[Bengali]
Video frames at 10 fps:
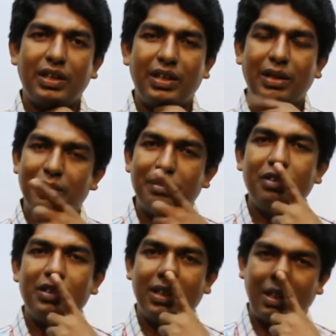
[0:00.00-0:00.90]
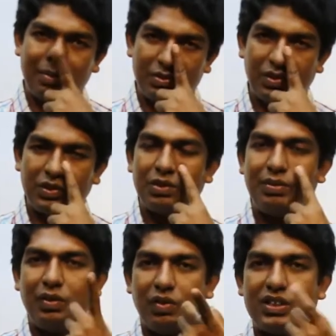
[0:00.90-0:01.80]
কি এম এ মোহিতের নাম শুনেছ
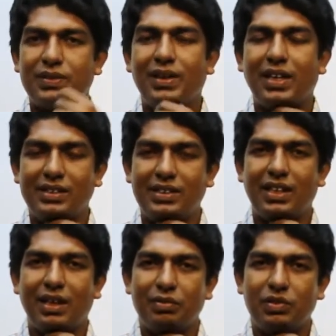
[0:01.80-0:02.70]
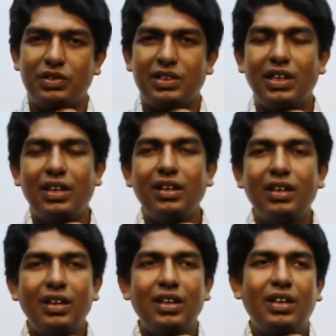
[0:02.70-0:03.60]
বা ওয়াসফিয়া নার্জিনের নাম শুনেছ এরা
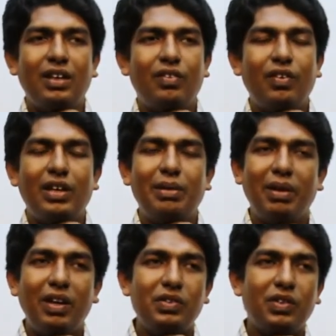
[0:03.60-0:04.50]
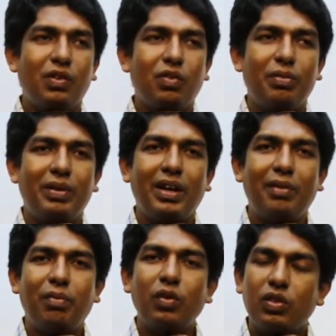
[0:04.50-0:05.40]
যখন হিমালয় জয় করবে এরা
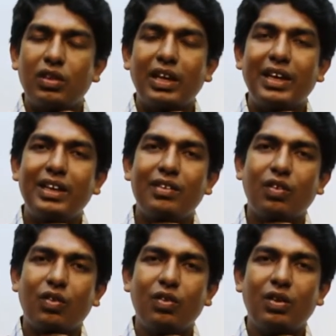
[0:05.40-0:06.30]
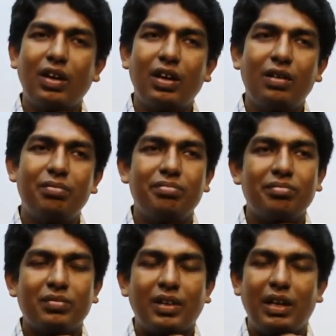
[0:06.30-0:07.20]
প্রত্যেকেই যখন
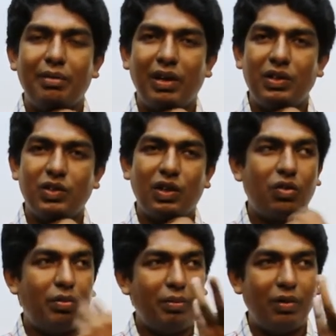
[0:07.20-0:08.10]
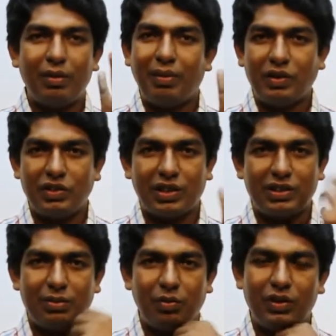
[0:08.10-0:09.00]
হিমালয় জয় করবে বলে মানুষের
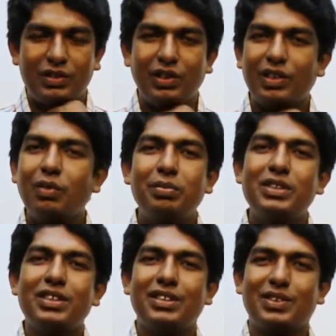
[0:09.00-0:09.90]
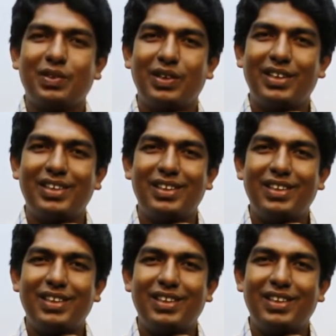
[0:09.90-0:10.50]
কাছে বলেছিল কেউ বিশ্বাস করেনি